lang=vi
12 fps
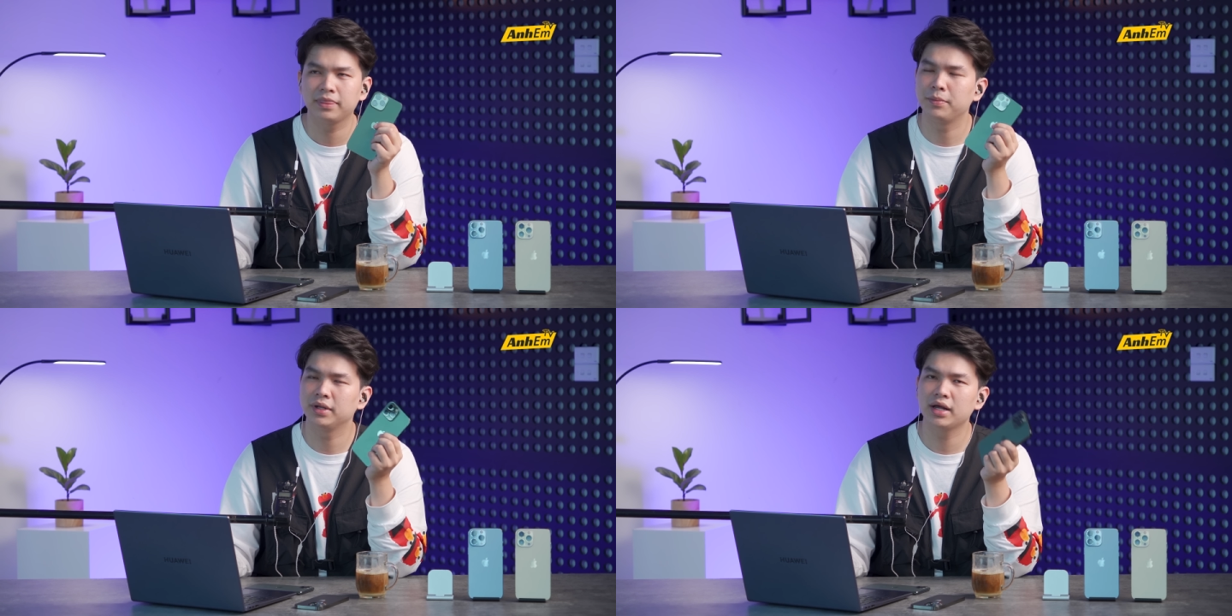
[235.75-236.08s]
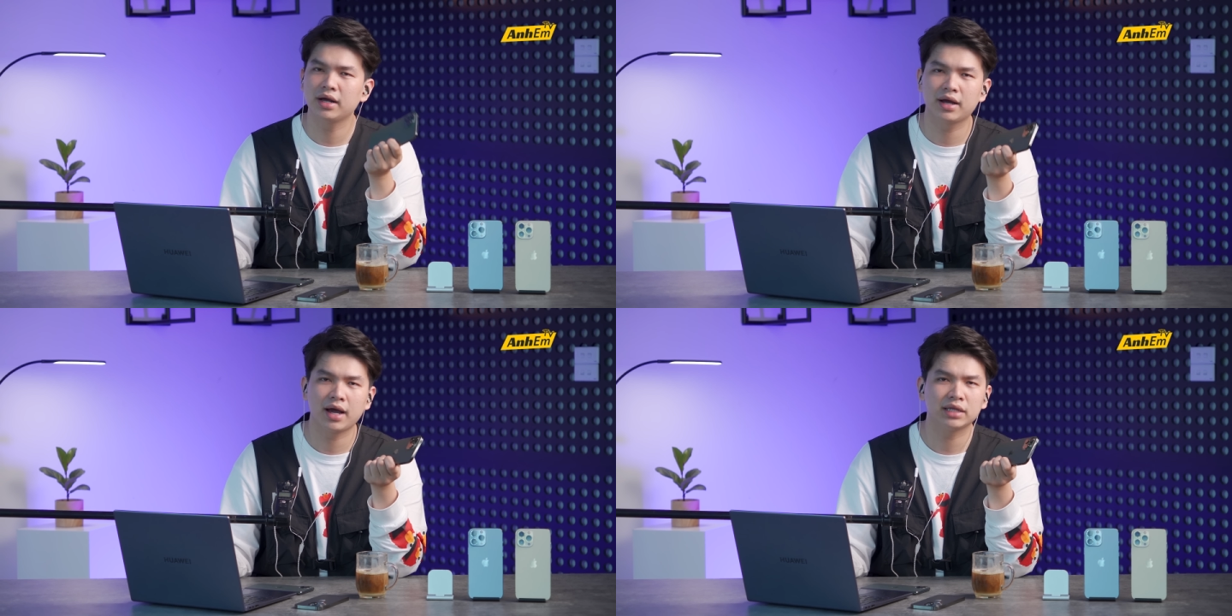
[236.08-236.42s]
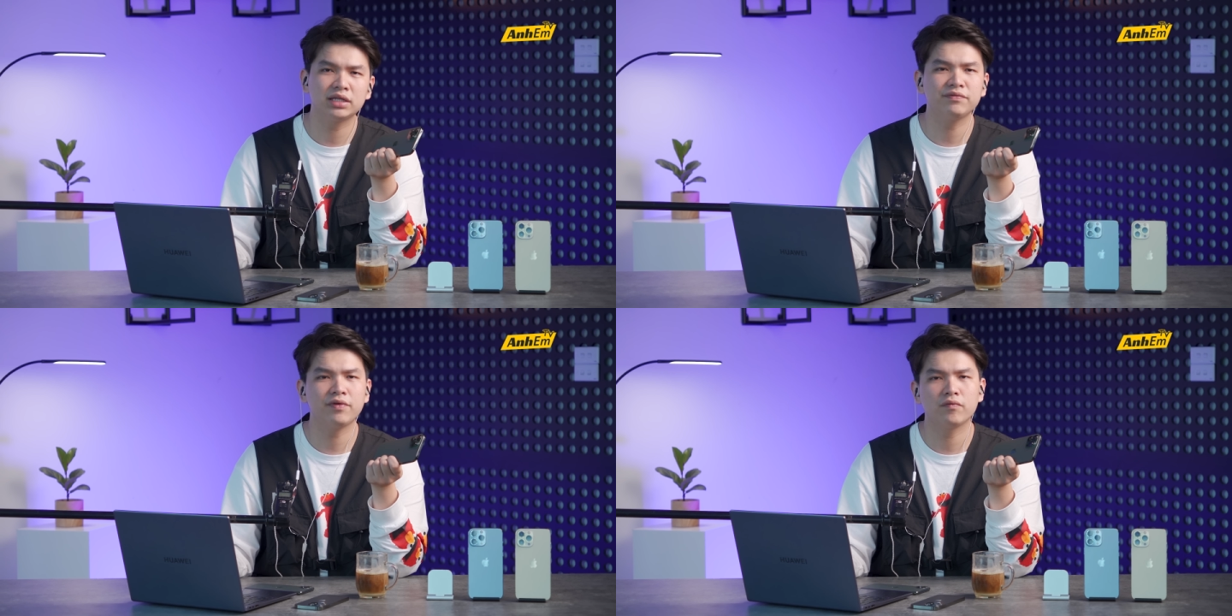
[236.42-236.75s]
thì mình đã
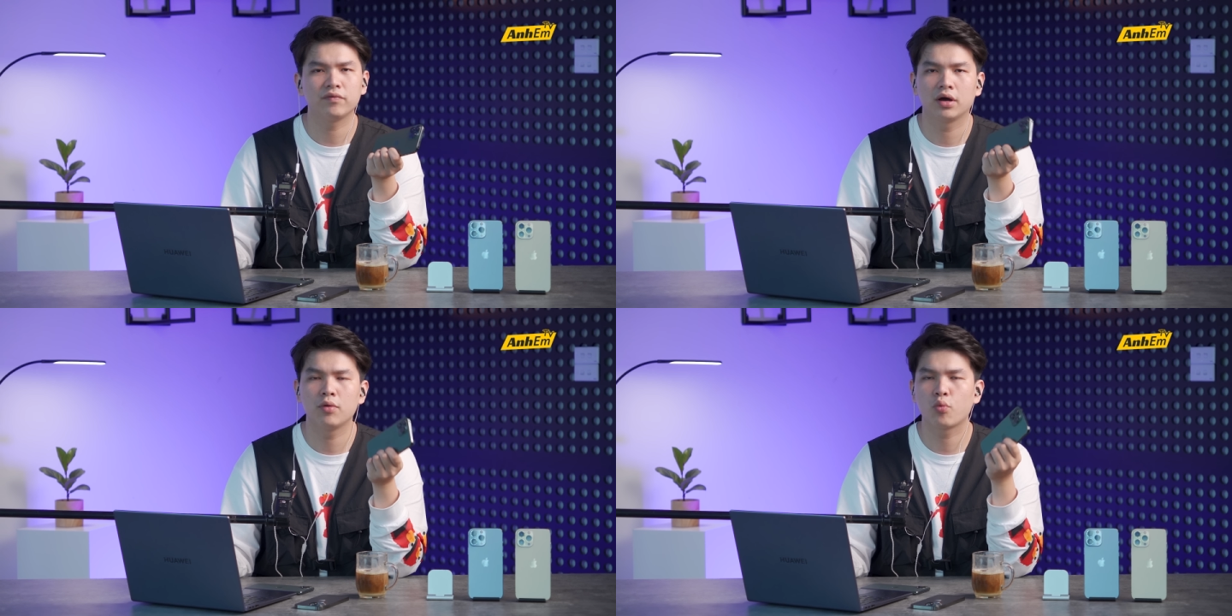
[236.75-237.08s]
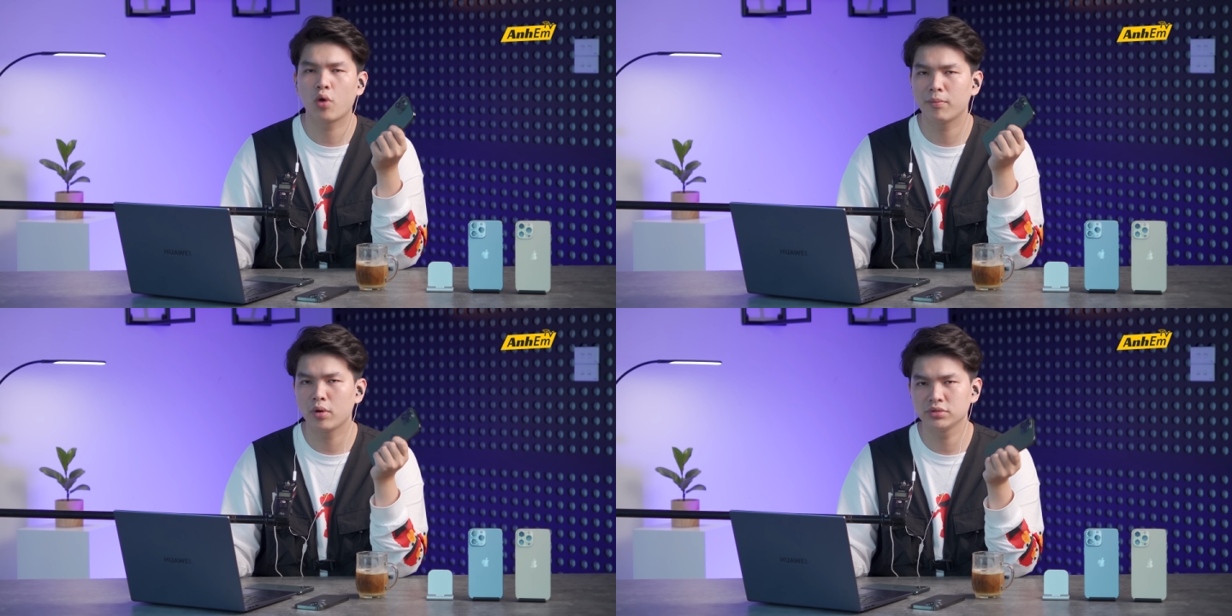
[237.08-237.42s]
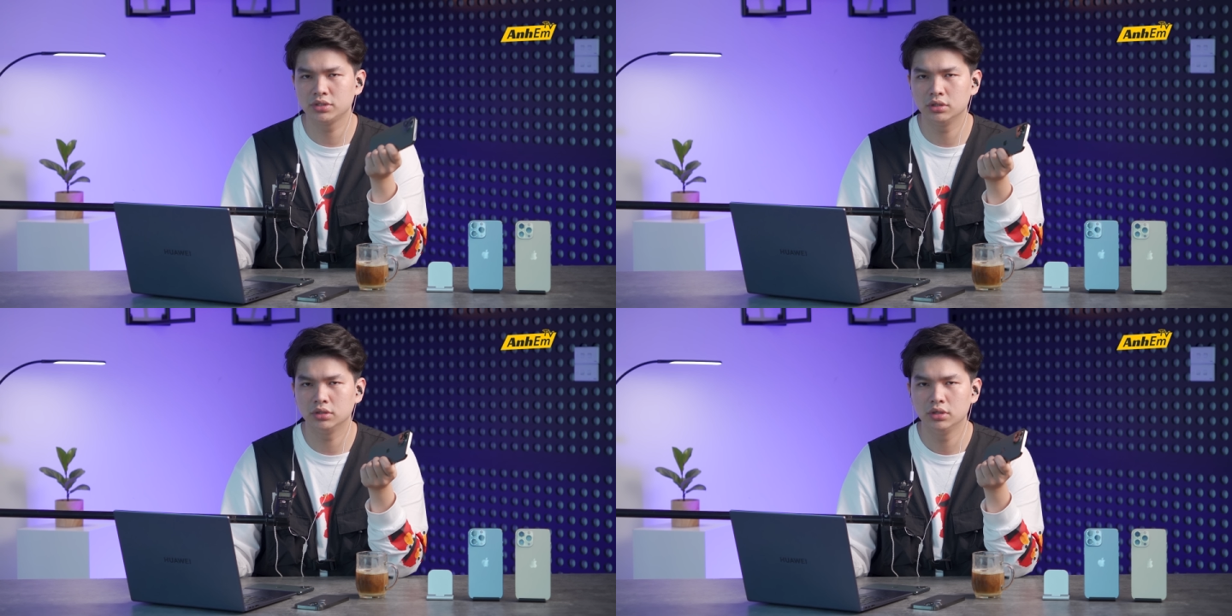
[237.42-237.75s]
khá thất vọng và không quá
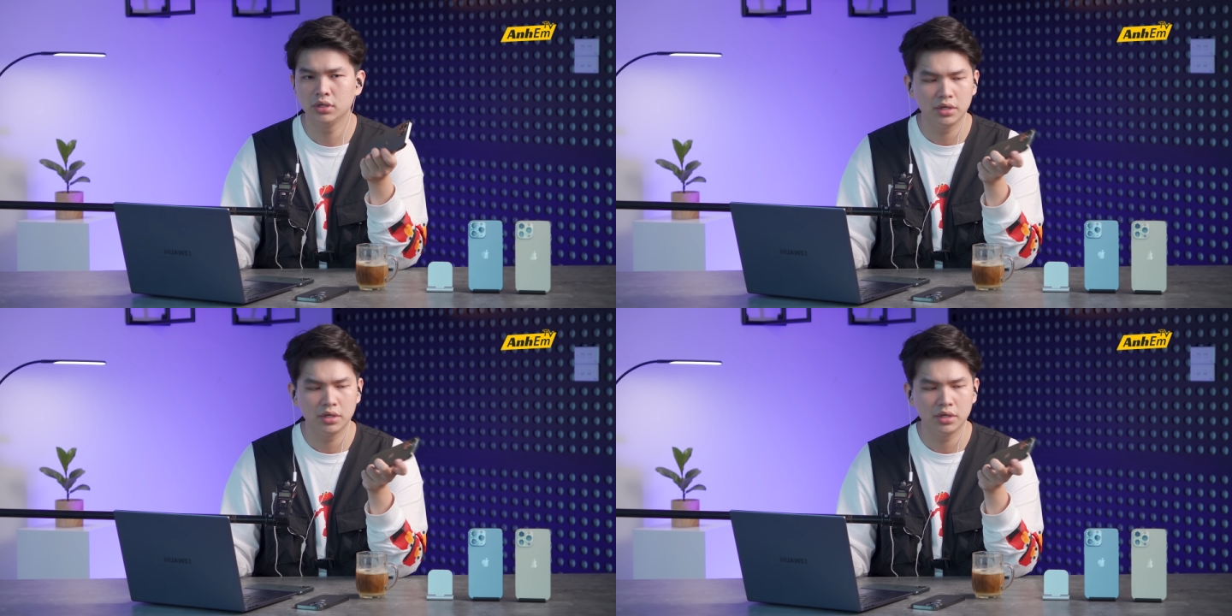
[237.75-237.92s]
mong chờ.